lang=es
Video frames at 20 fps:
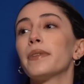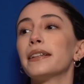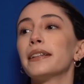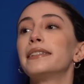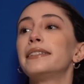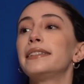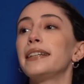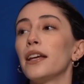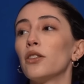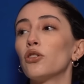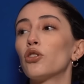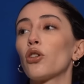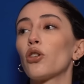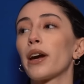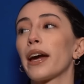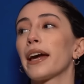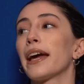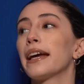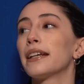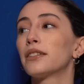siento
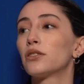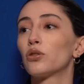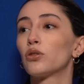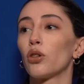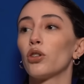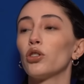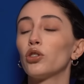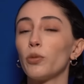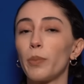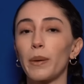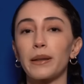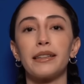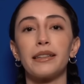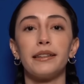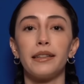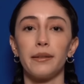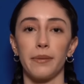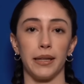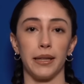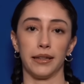que estoy súper
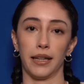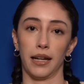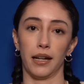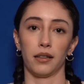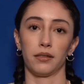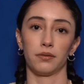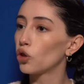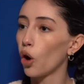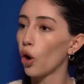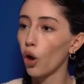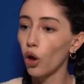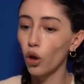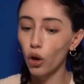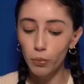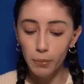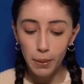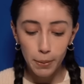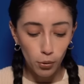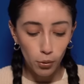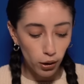sentimental. Todo
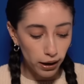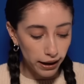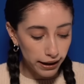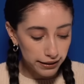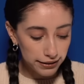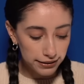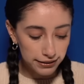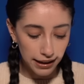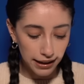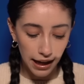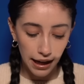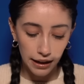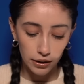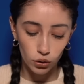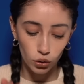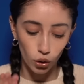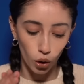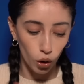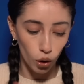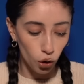me molesta,
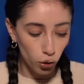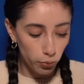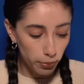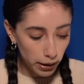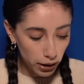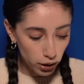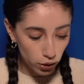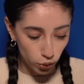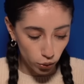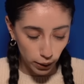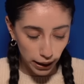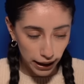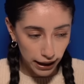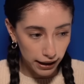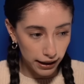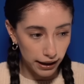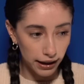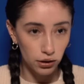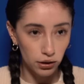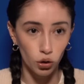todo me
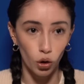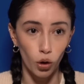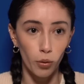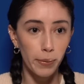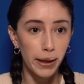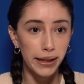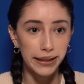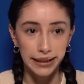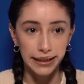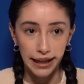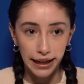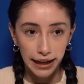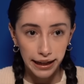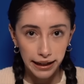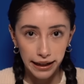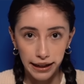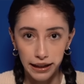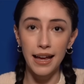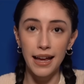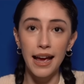duele, todo me
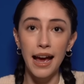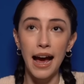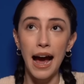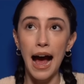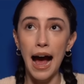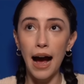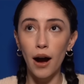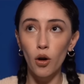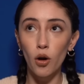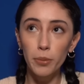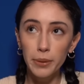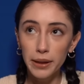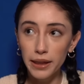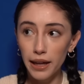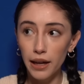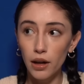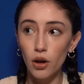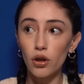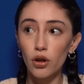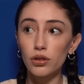hiere. Hago
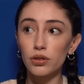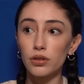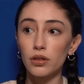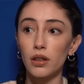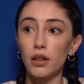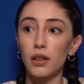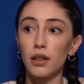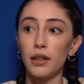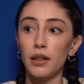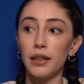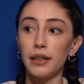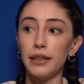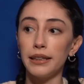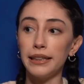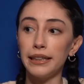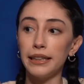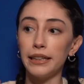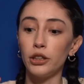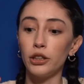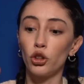videos
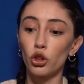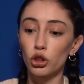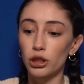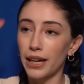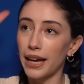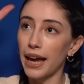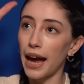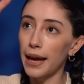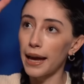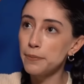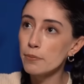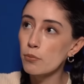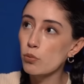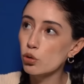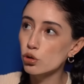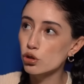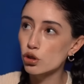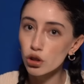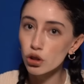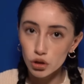y yo sé que hay
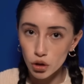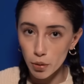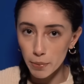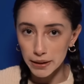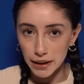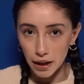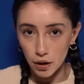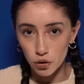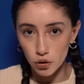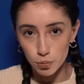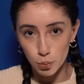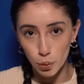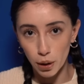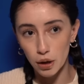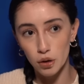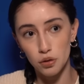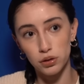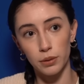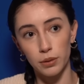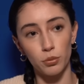muchos comentarios
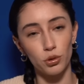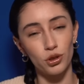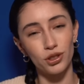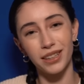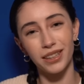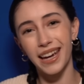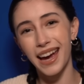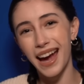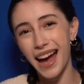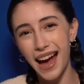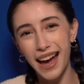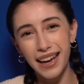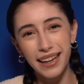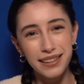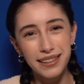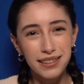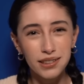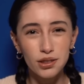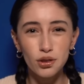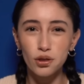buenos y muchos de que, ay, qué
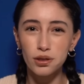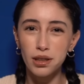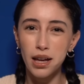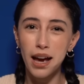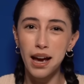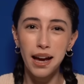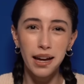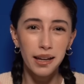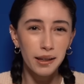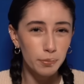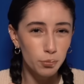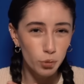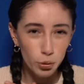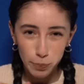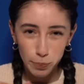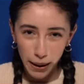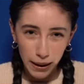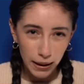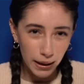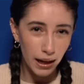chistoso, ay, muy
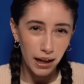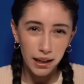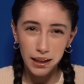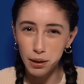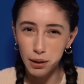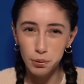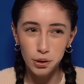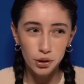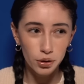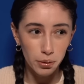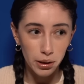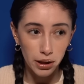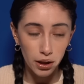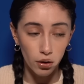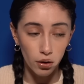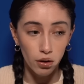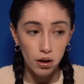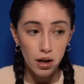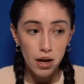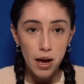padre, ay, qué bonito
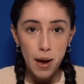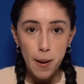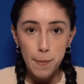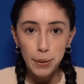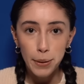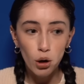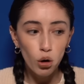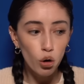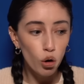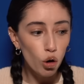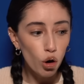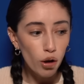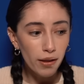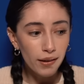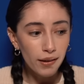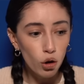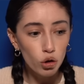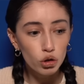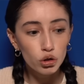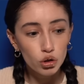video. Pero luego
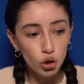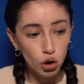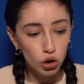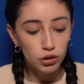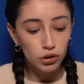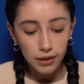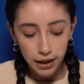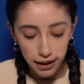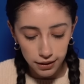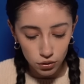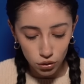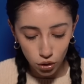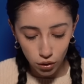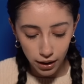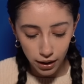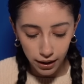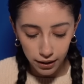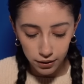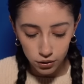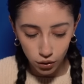los dos que son,
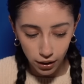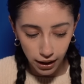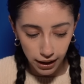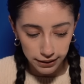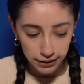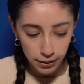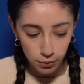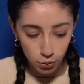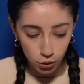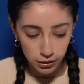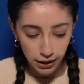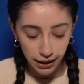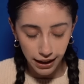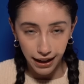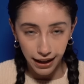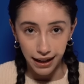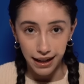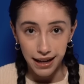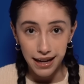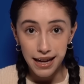son negativos de
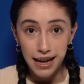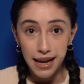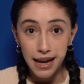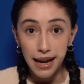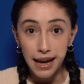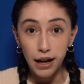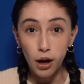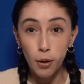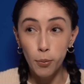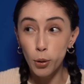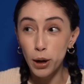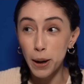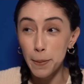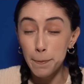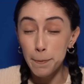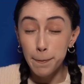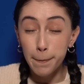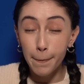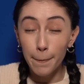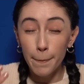que, como
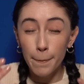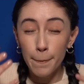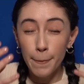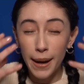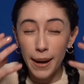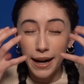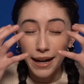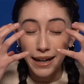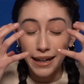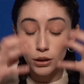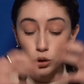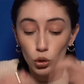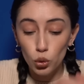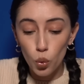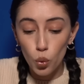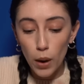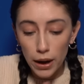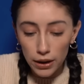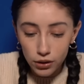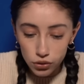que me
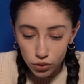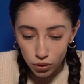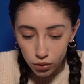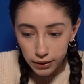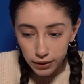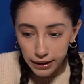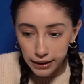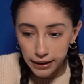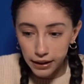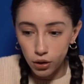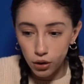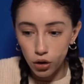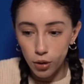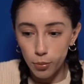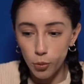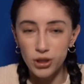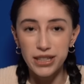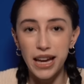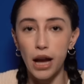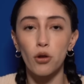retuerzo y digo
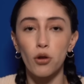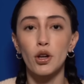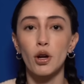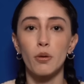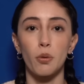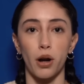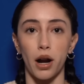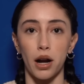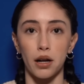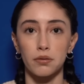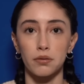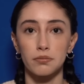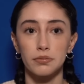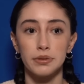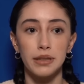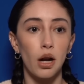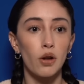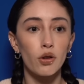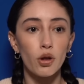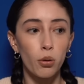como ya lo quiero borrar,
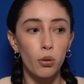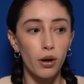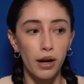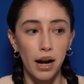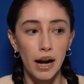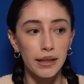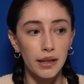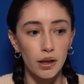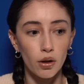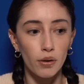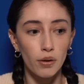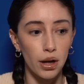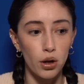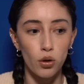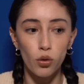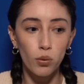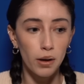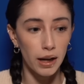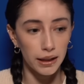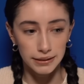ya lo quiero borrar, quiero que
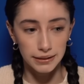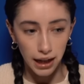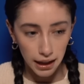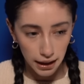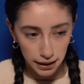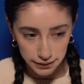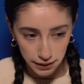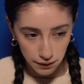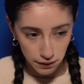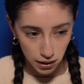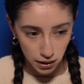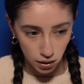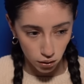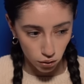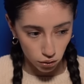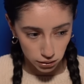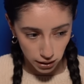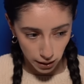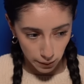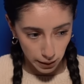nunca salga este video
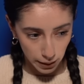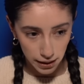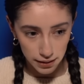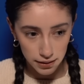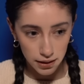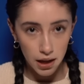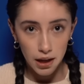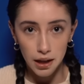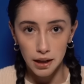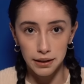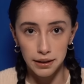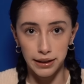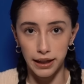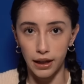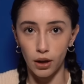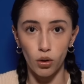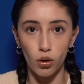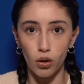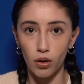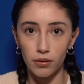otra vez,
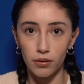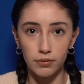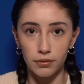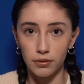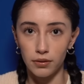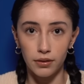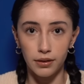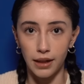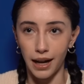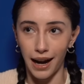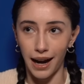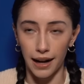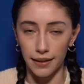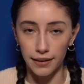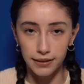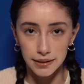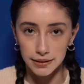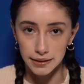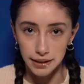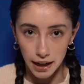quiero dejar de
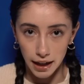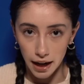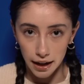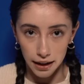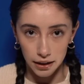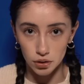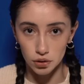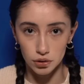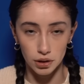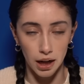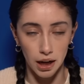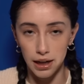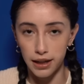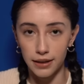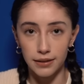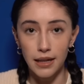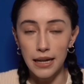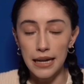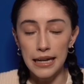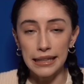existir en las redes
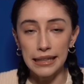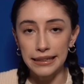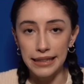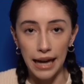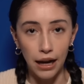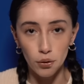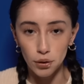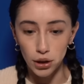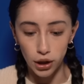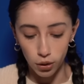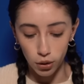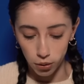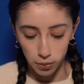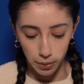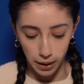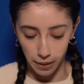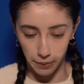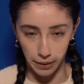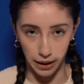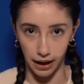sociales, ya no quiero
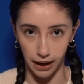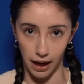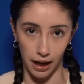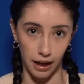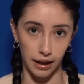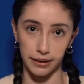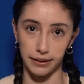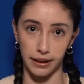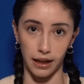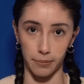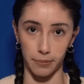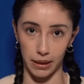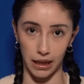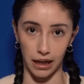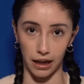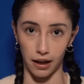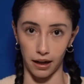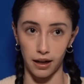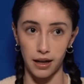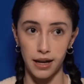volver a ver nada que tenga mi
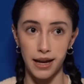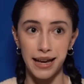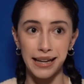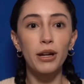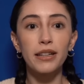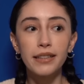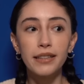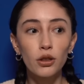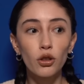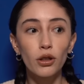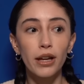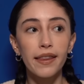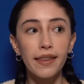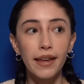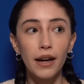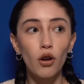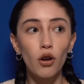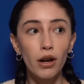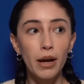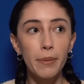cara. Que siento que
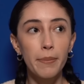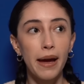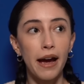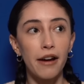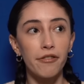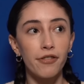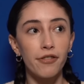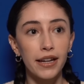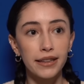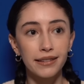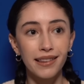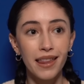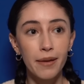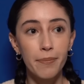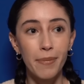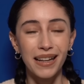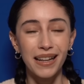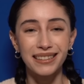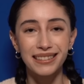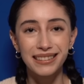dejo que me afecte
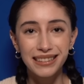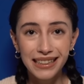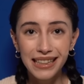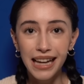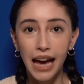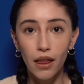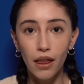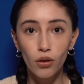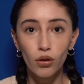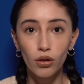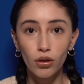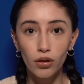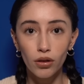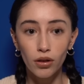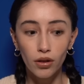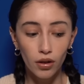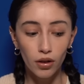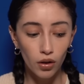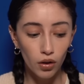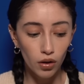demasiado
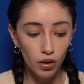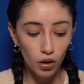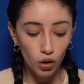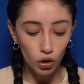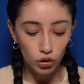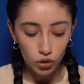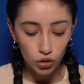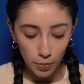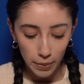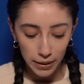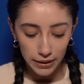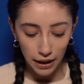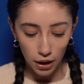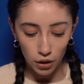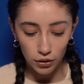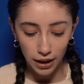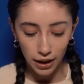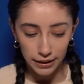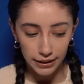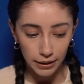los comentarios
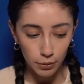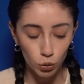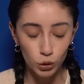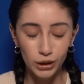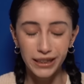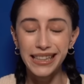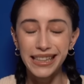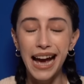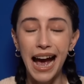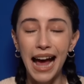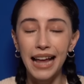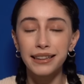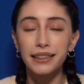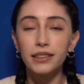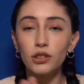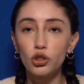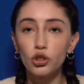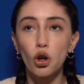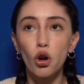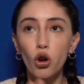negativos y
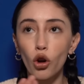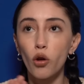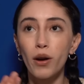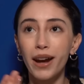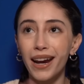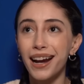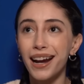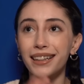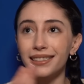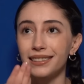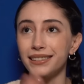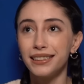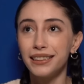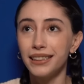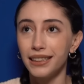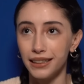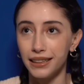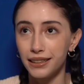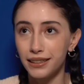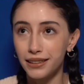antes yo no era
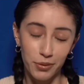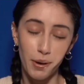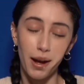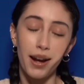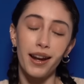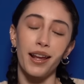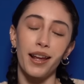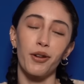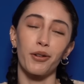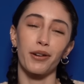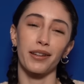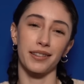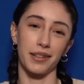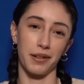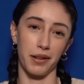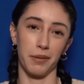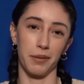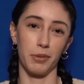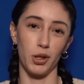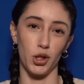así. Vale, lo que
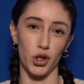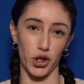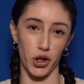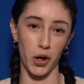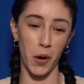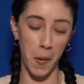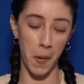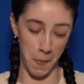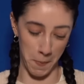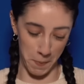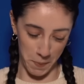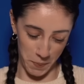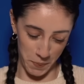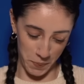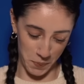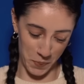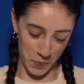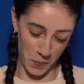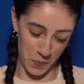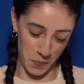escribí en
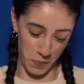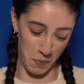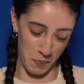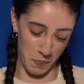el